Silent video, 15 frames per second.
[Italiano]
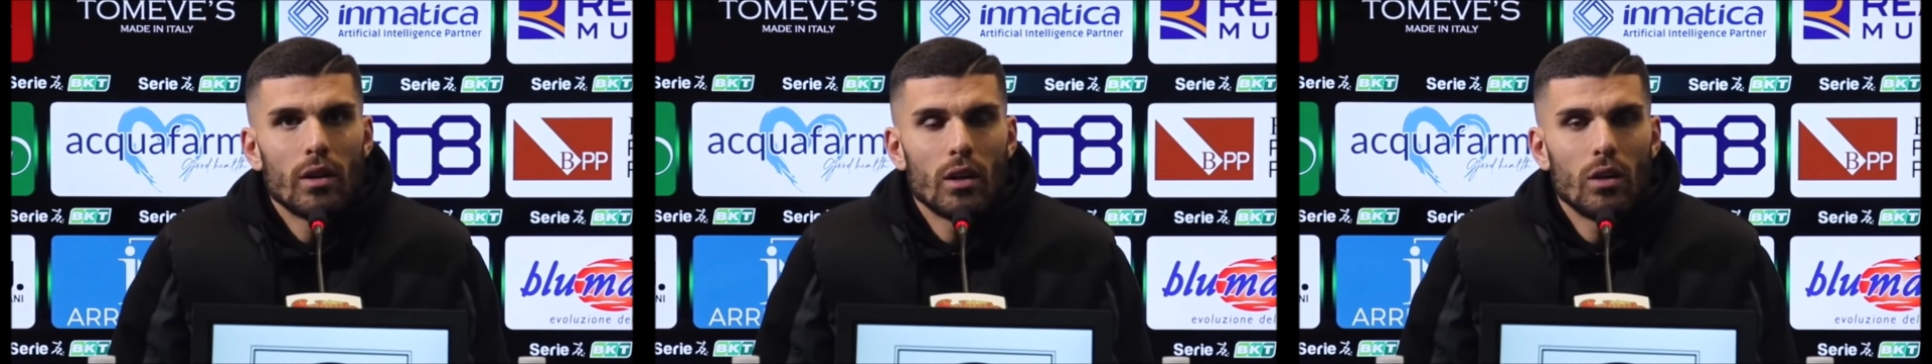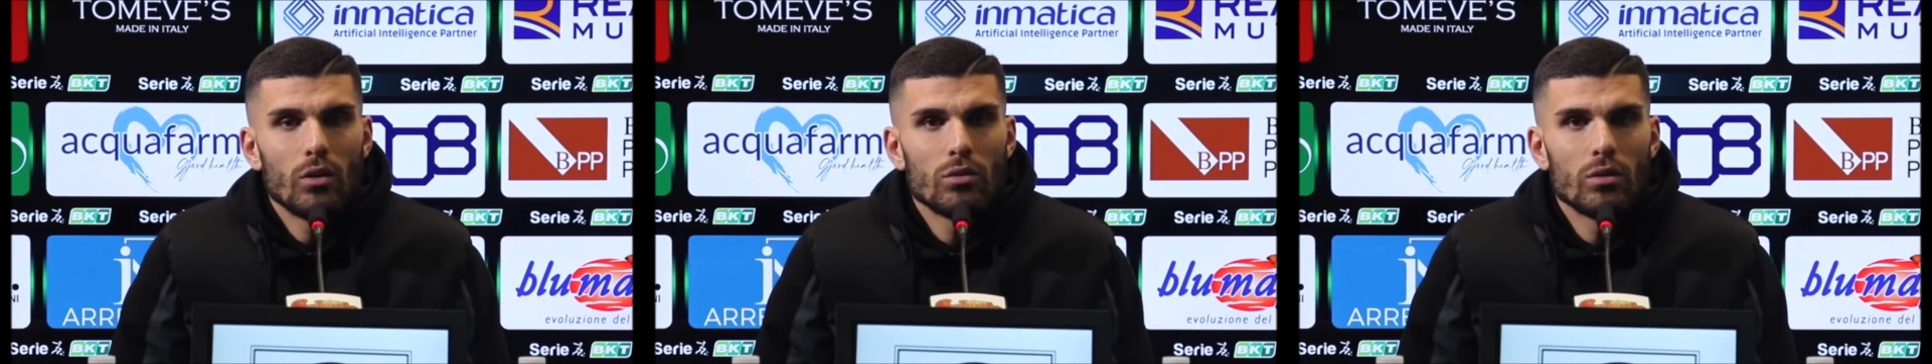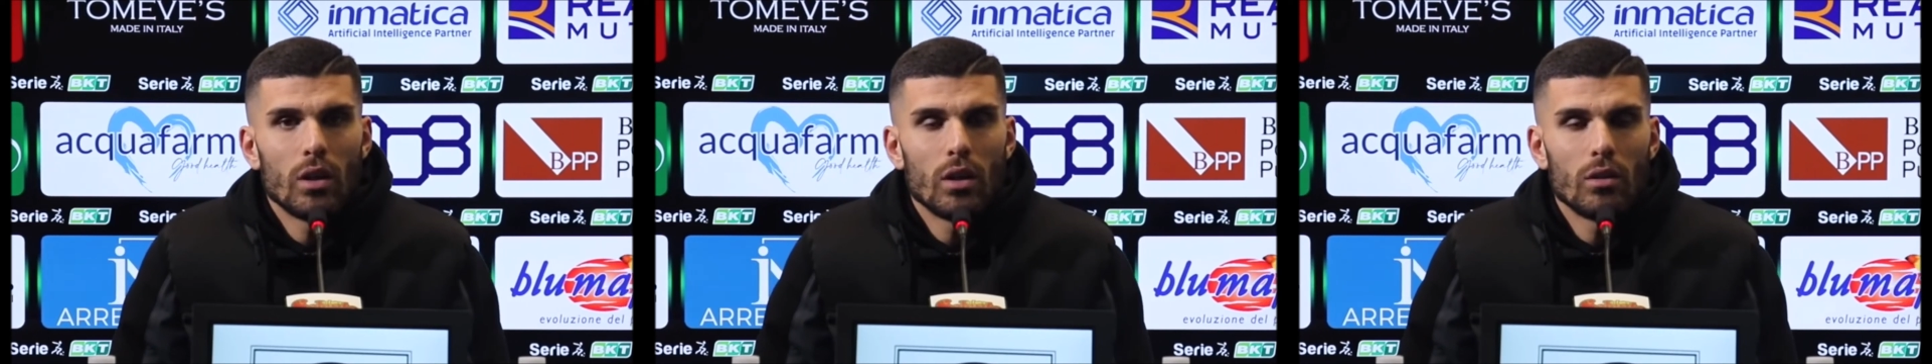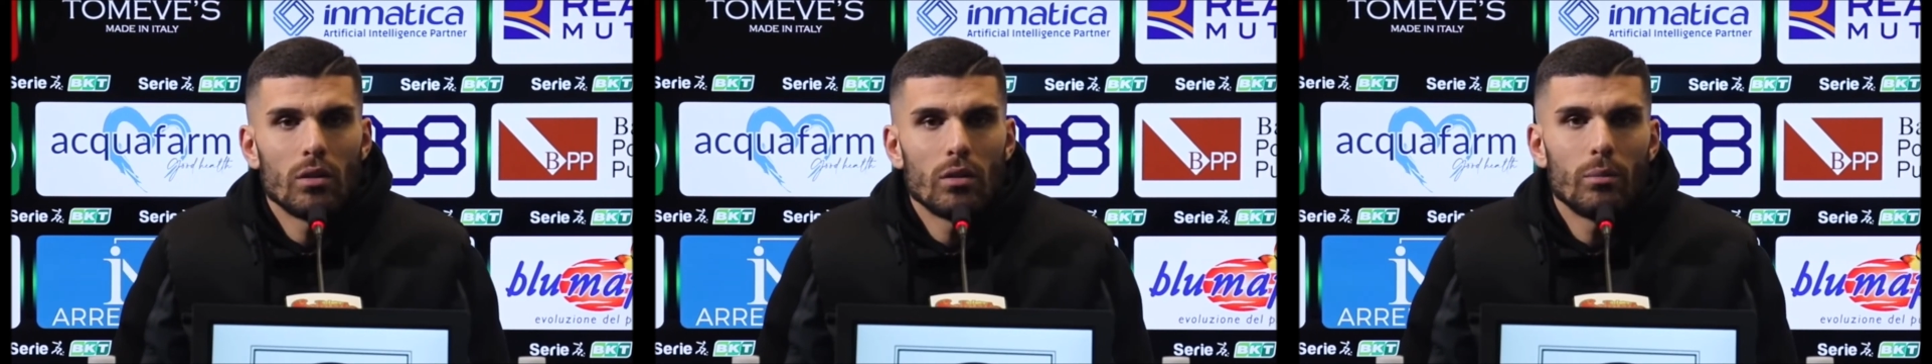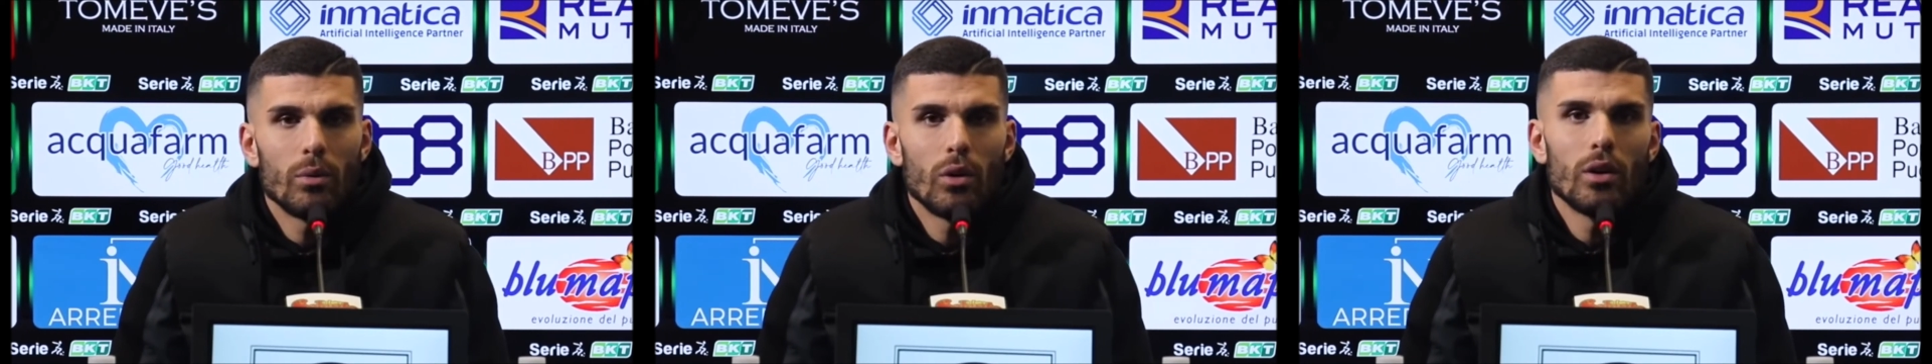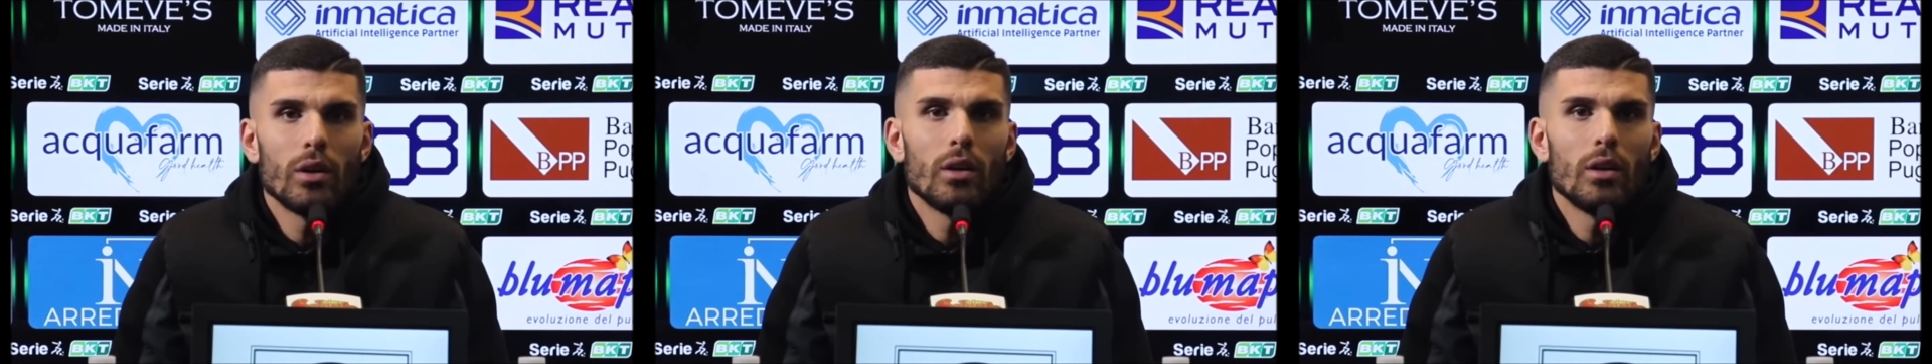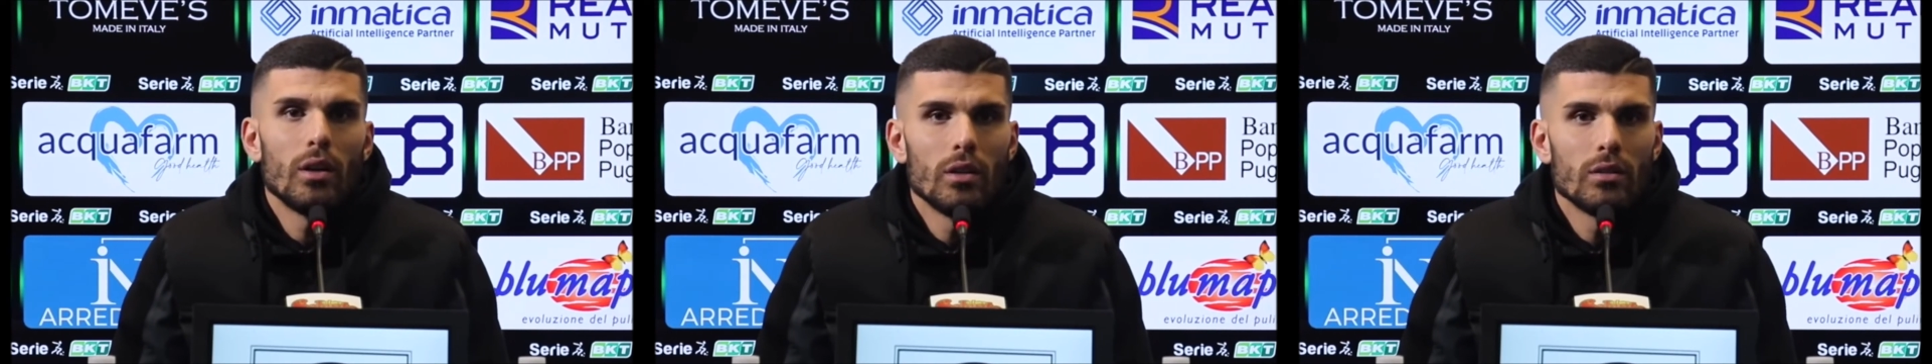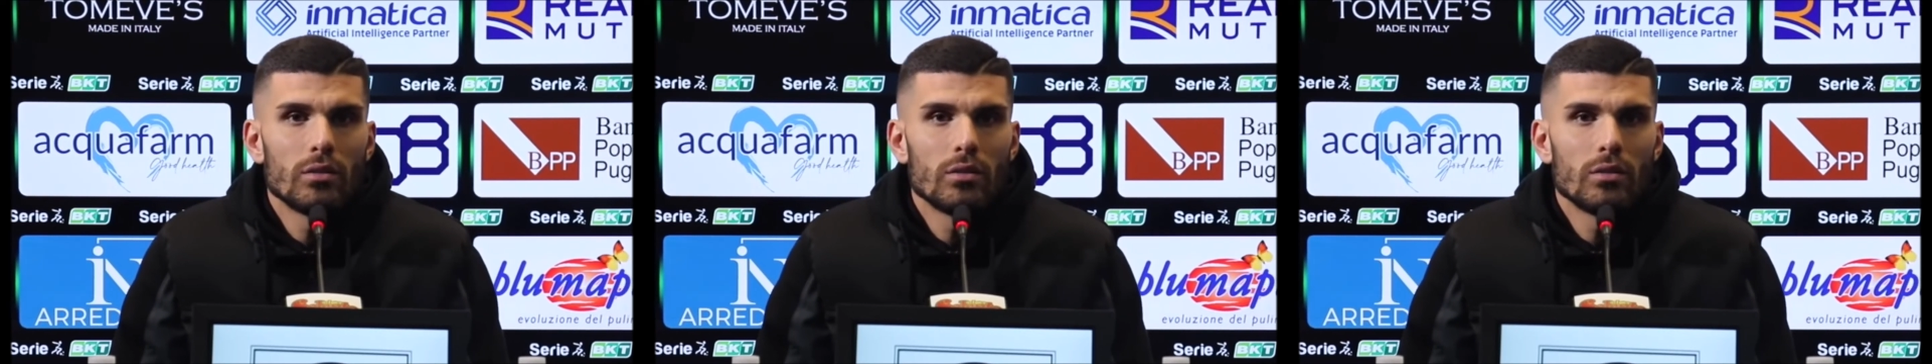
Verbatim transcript: lontano, poi il